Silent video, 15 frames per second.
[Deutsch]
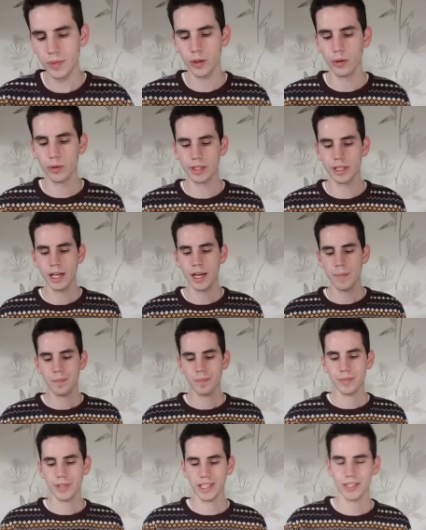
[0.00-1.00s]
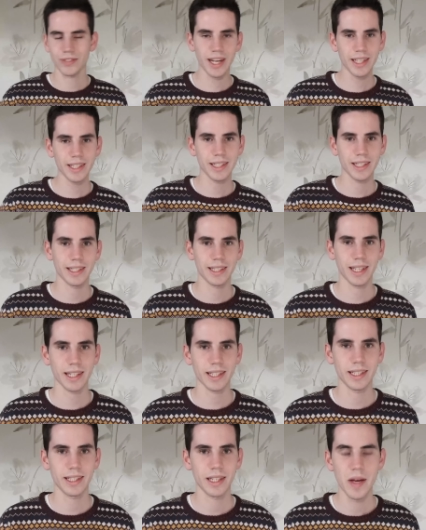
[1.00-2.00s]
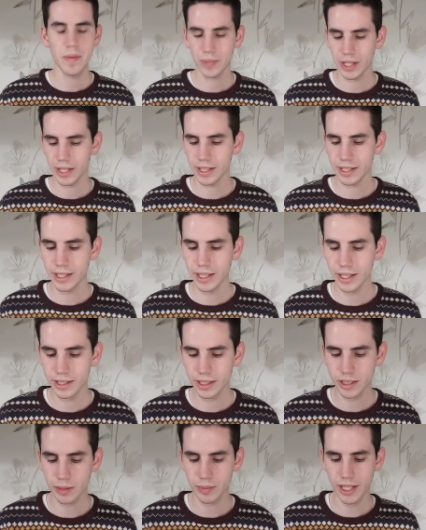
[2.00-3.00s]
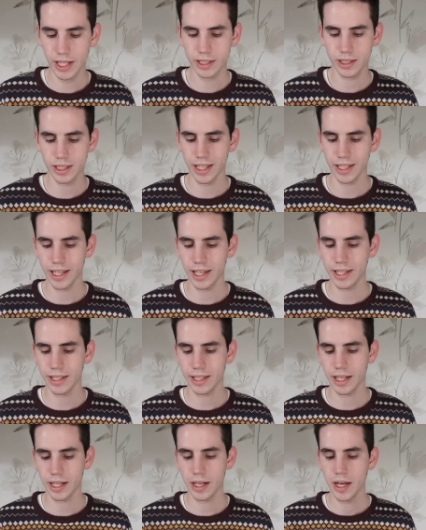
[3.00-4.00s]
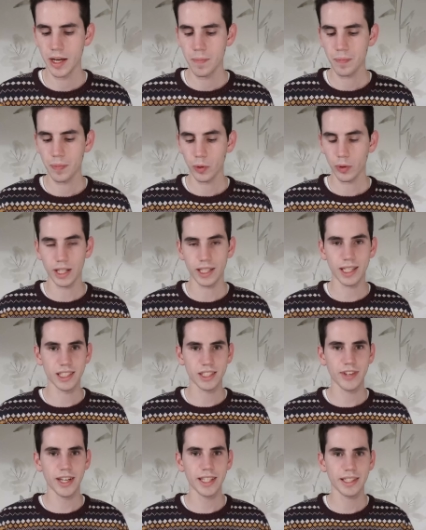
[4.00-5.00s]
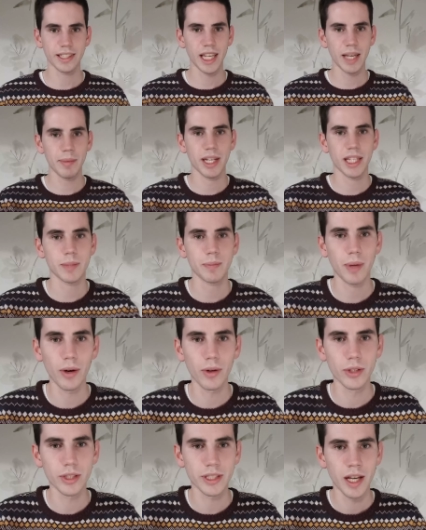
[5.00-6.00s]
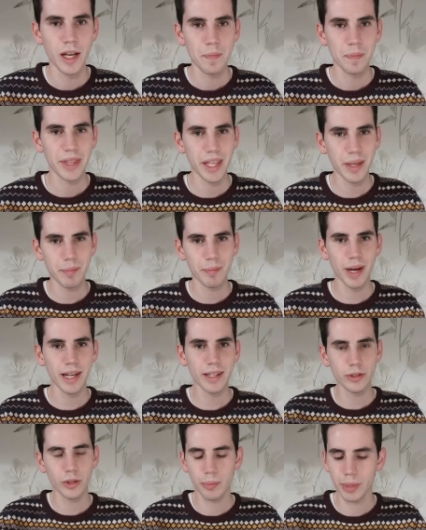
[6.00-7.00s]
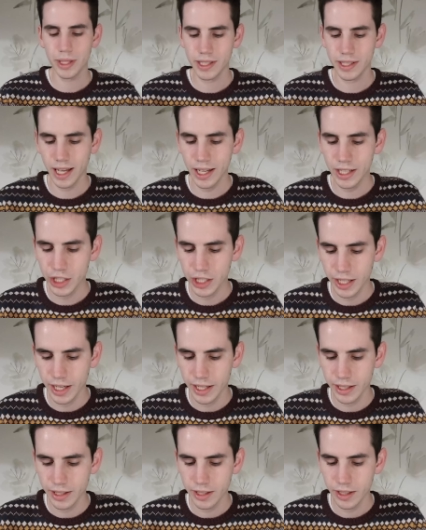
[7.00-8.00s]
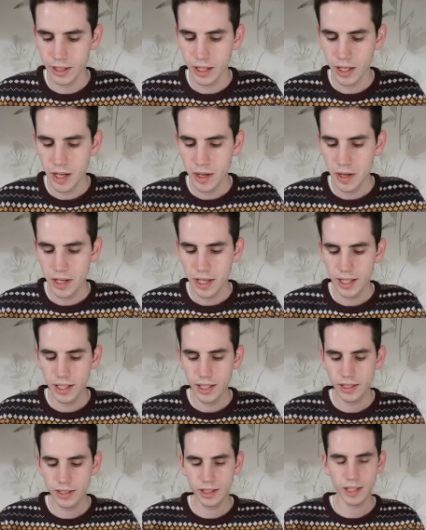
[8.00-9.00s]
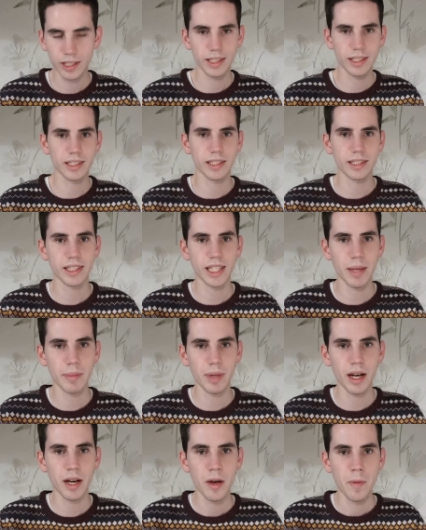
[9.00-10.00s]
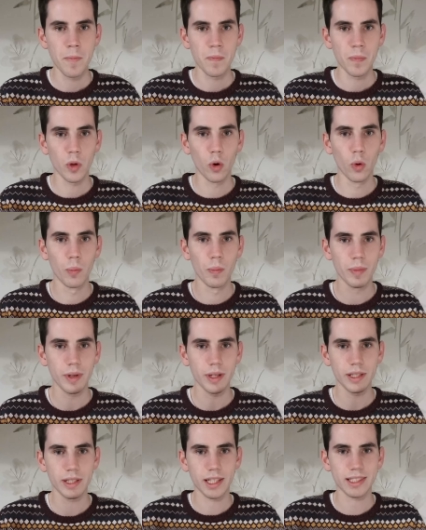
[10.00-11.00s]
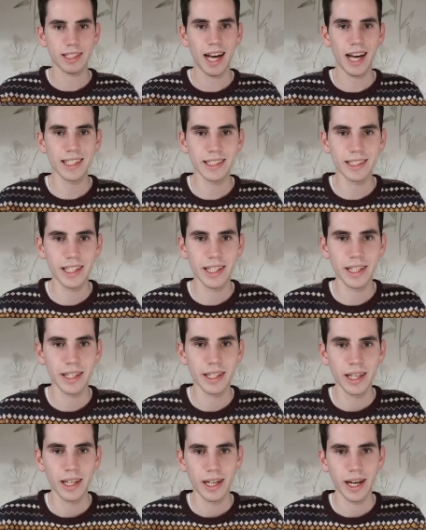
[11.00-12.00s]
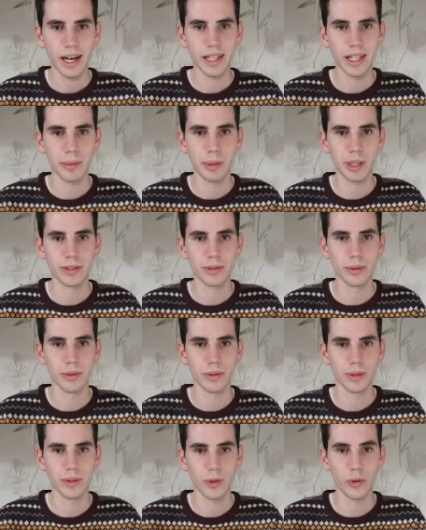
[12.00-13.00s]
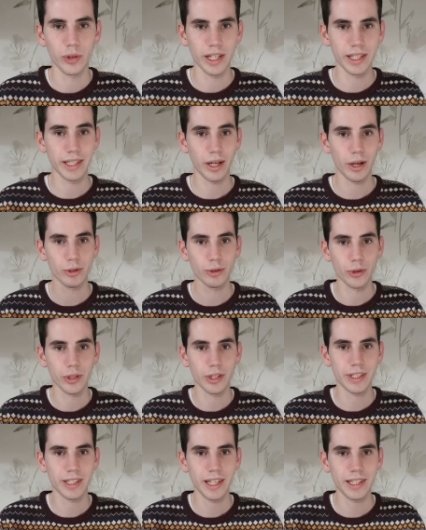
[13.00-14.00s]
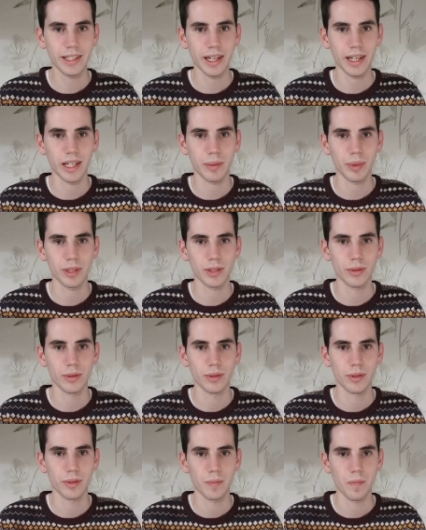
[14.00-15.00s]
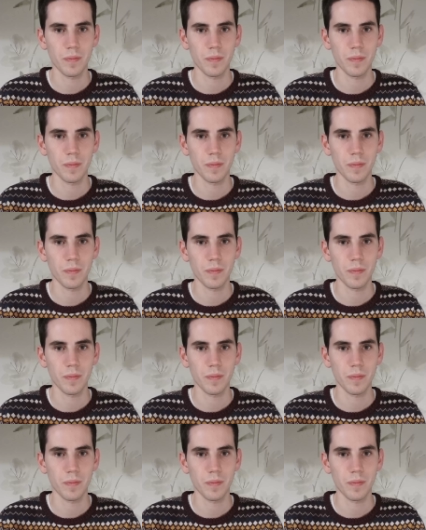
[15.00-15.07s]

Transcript: Und der zweite Gedanke, den ich hier in diesem Text erkennen kann, oder das zweite Thema, das Paulus nebenbei so ein bisschen anschneidet, ist dieses Thema um das Ansehen einer Person oder die Autorität einer Person.